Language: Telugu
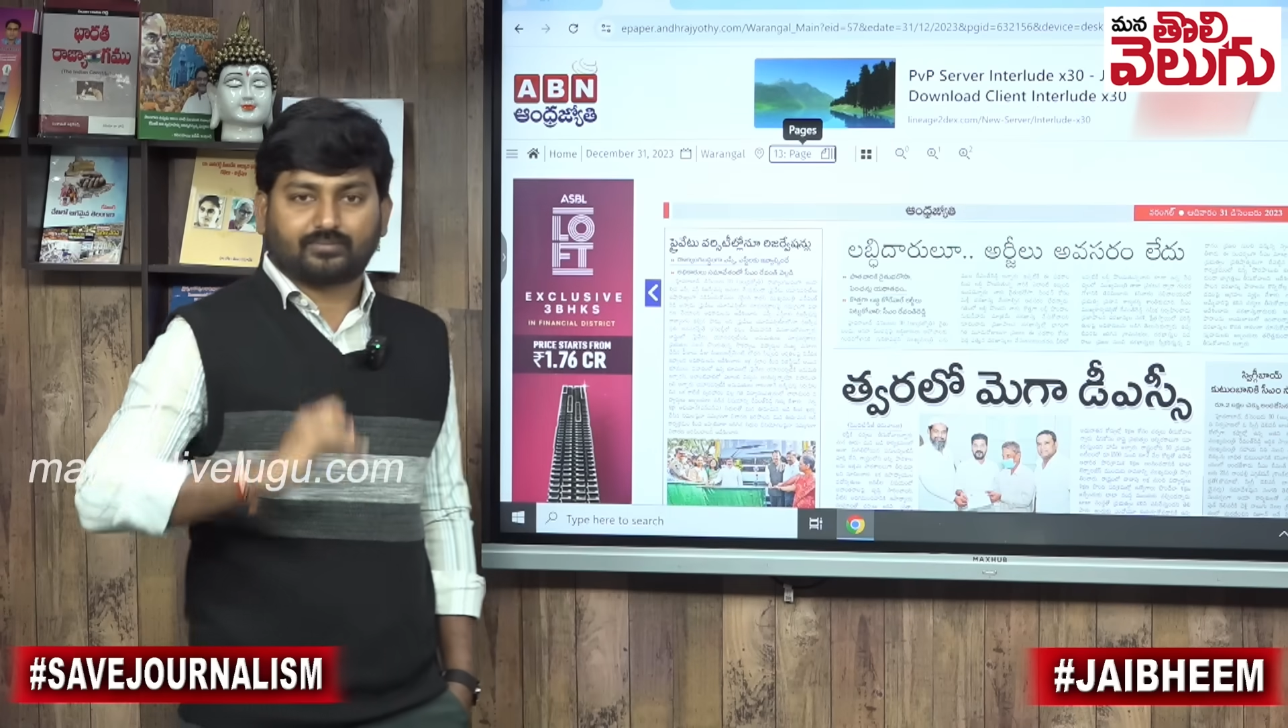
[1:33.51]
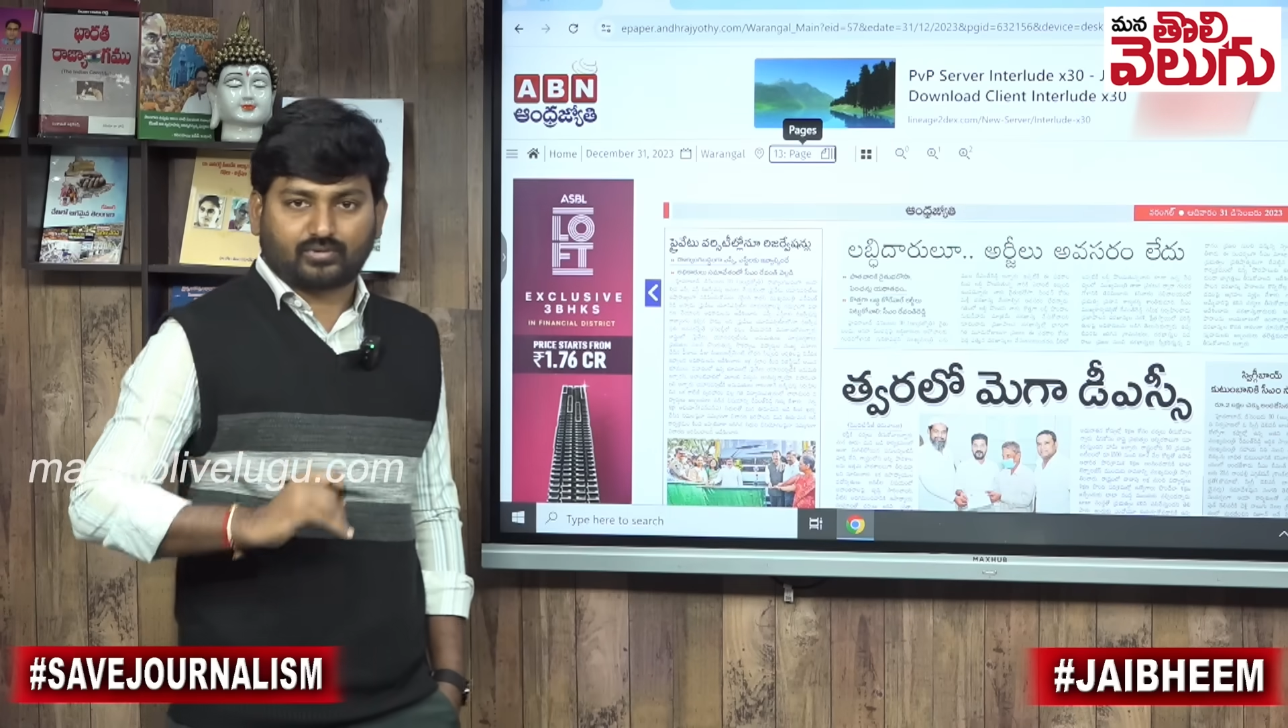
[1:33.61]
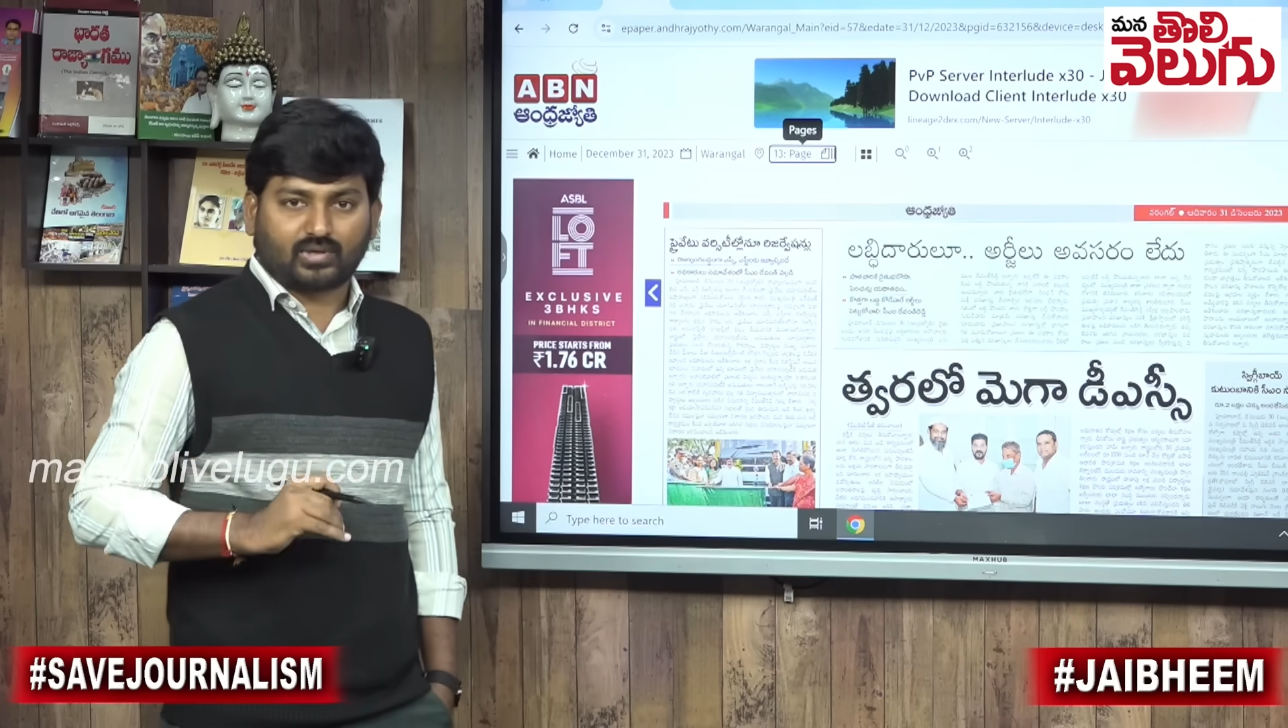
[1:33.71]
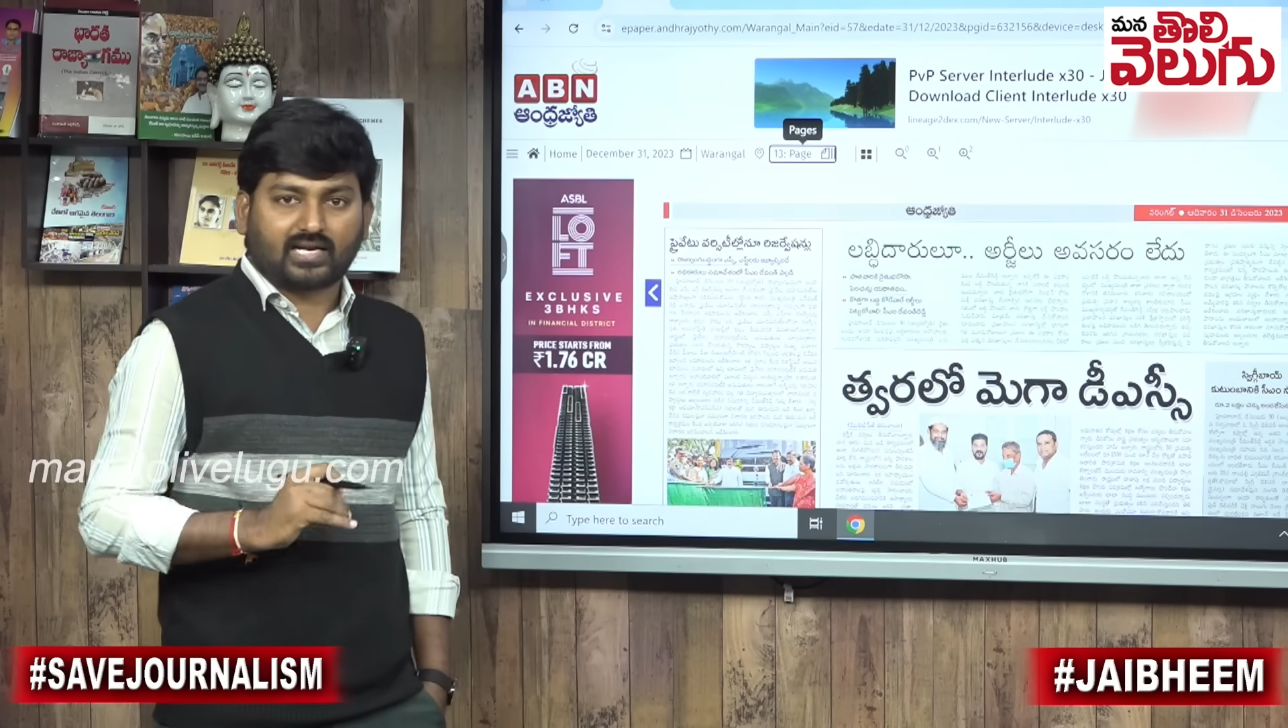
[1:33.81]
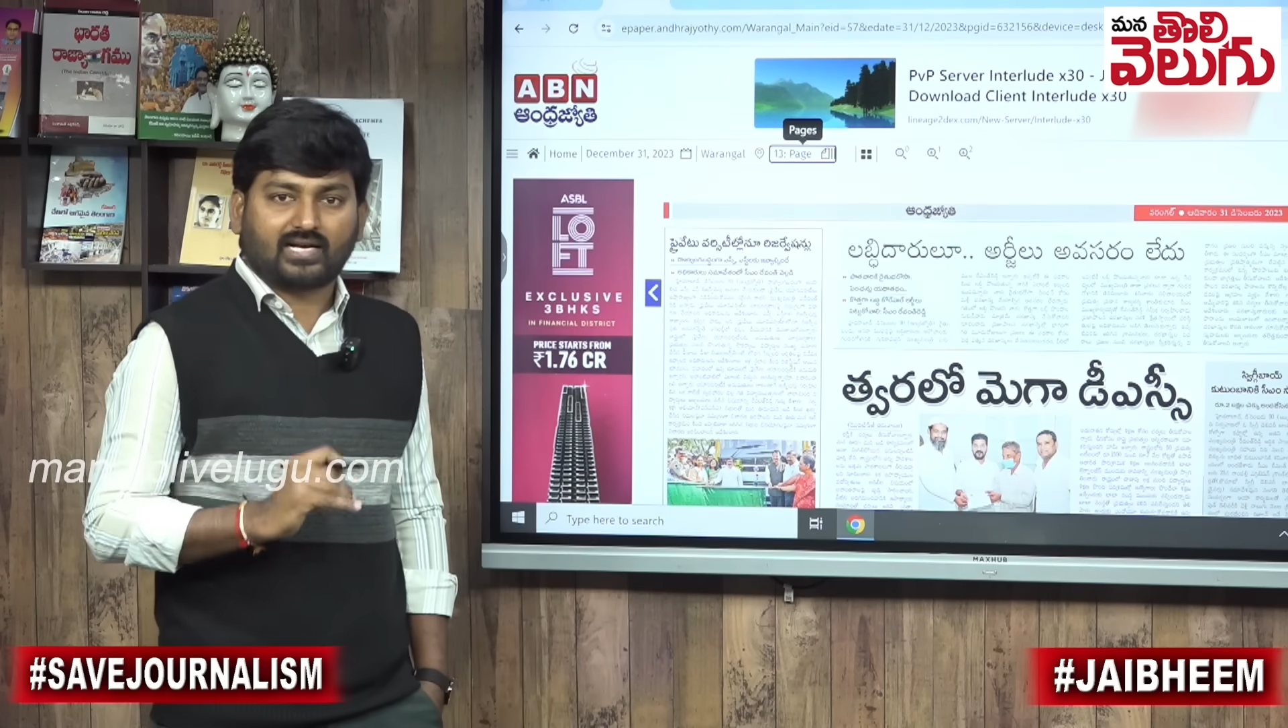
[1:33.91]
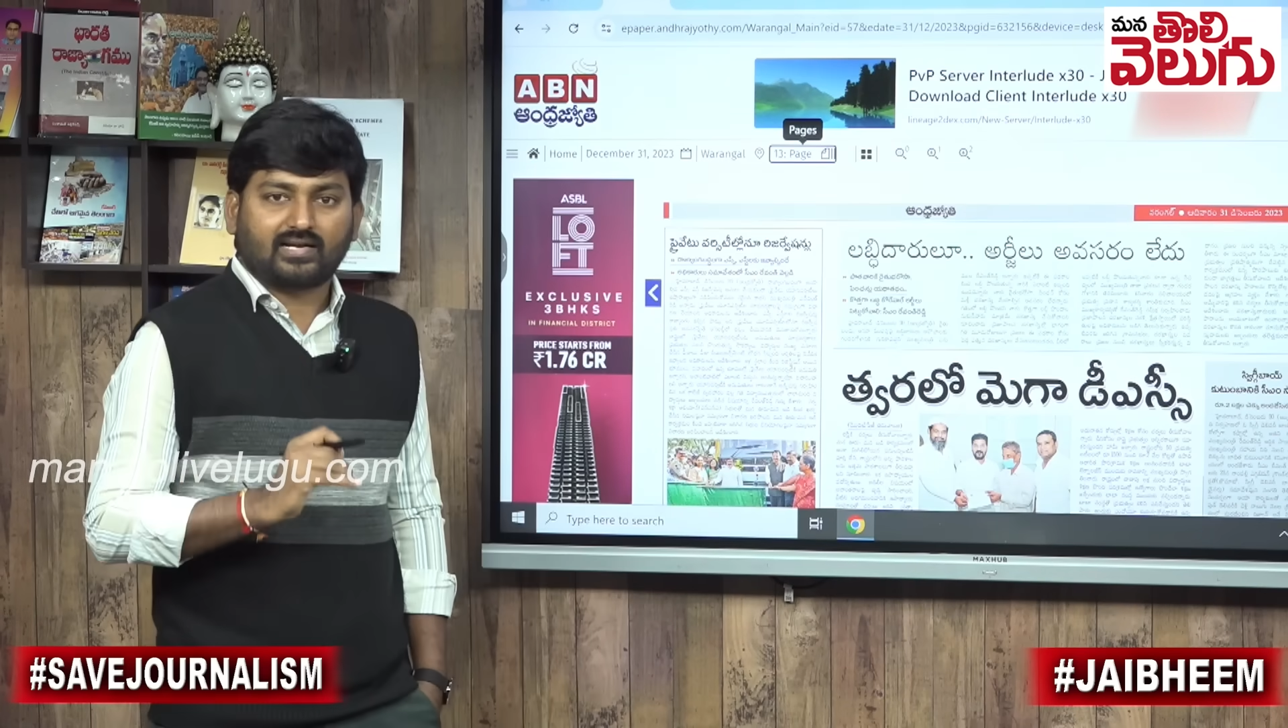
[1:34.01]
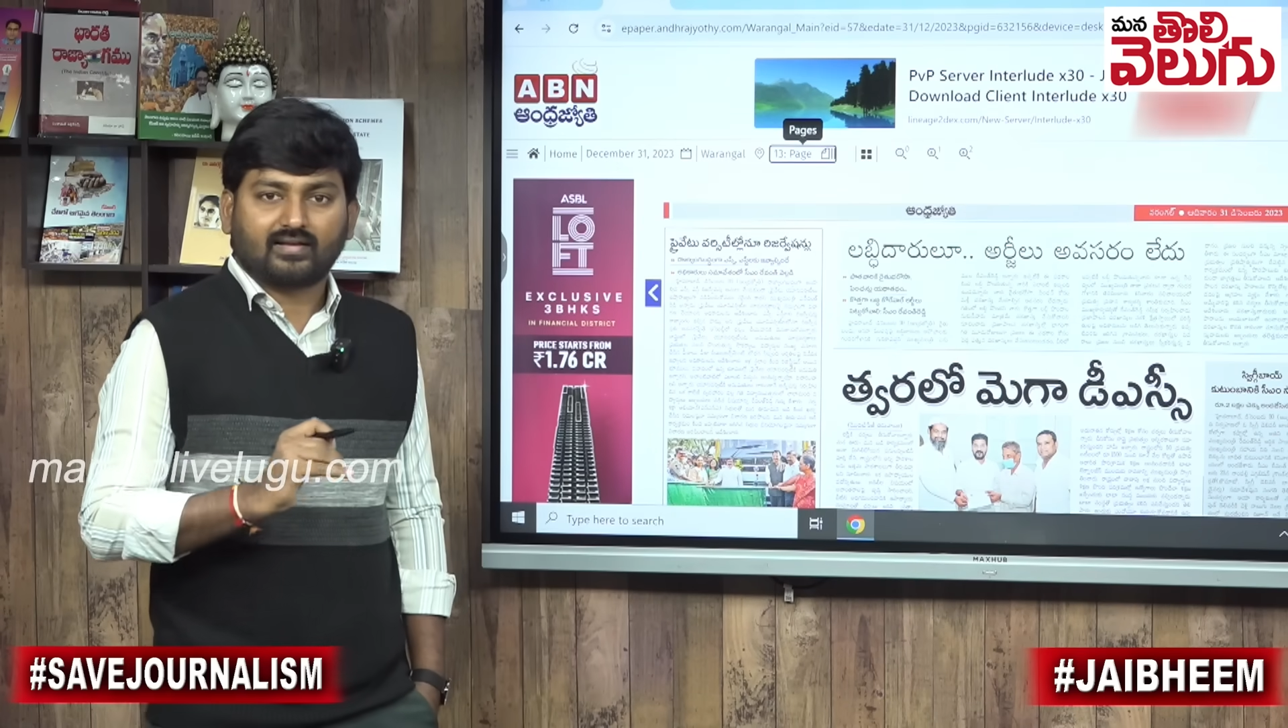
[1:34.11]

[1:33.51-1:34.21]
చెప్తున్నారా